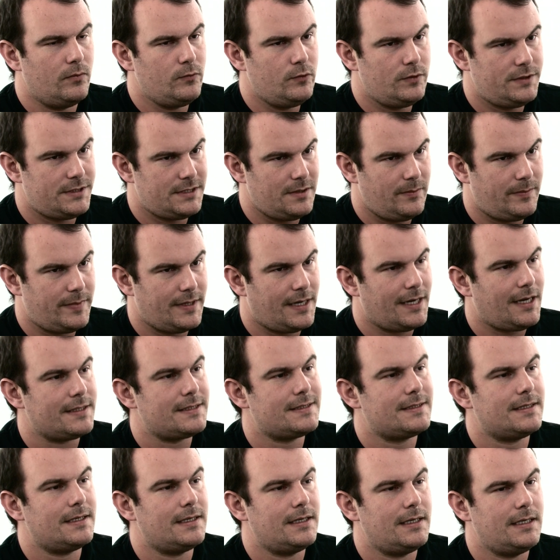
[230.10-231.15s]
en
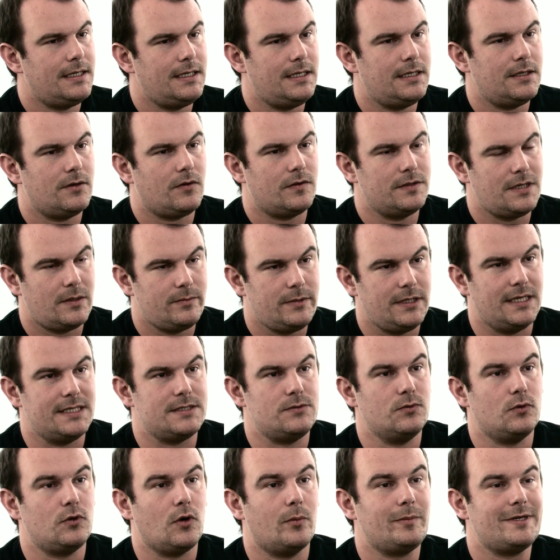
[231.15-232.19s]
multipart et en
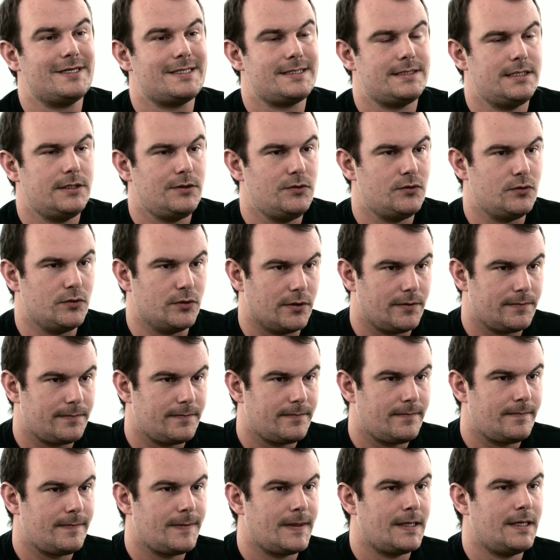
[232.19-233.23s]
ABS, donc en plastique dur.
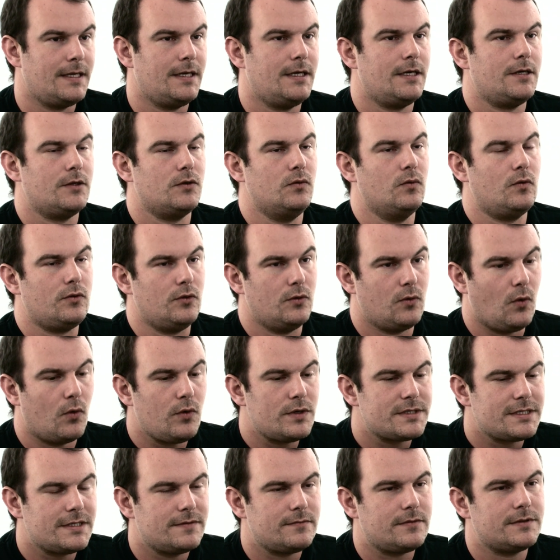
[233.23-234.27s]
Donc le
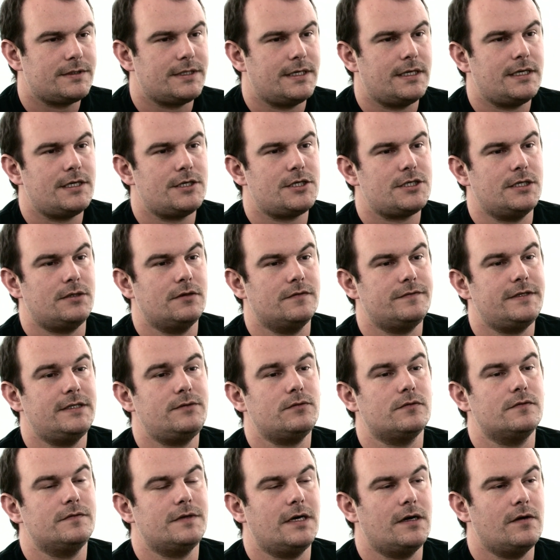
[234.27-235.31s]
gros avantage, c'est qu'en
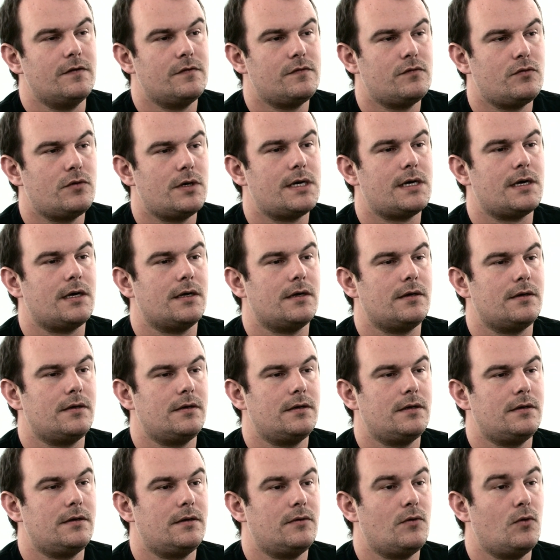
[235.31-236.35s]
fait, on va avoir
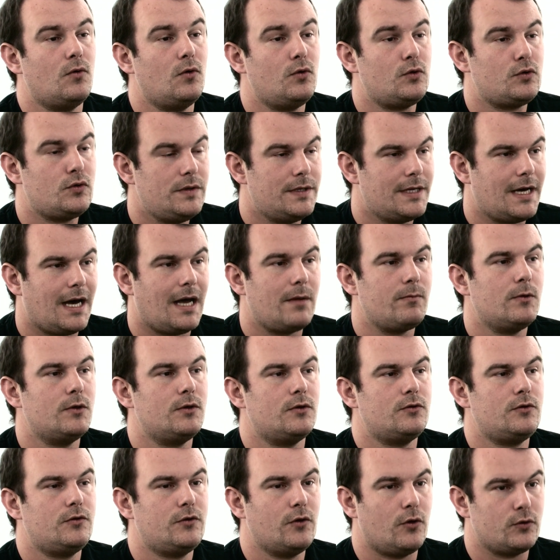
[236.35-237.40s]
aucune
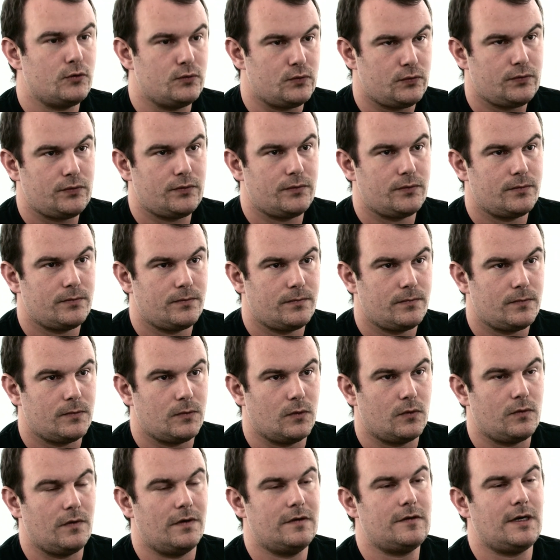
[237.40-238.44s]
arme tordue.
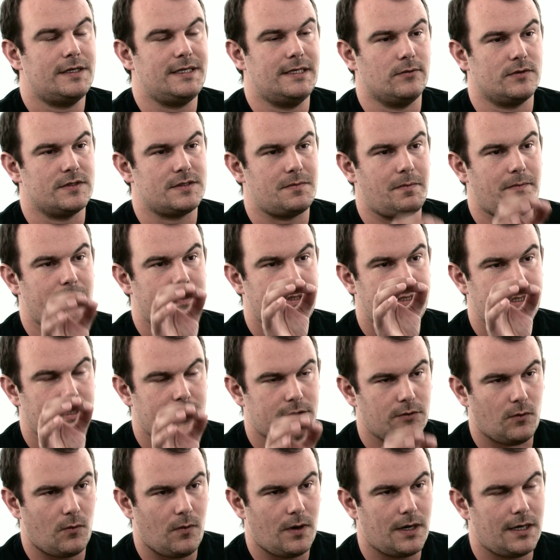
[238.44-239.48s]
Donc on va avoir des lances
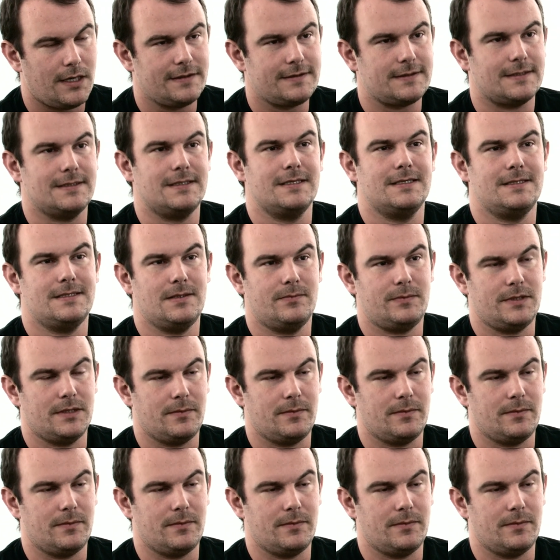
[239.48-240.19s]
bien droites, des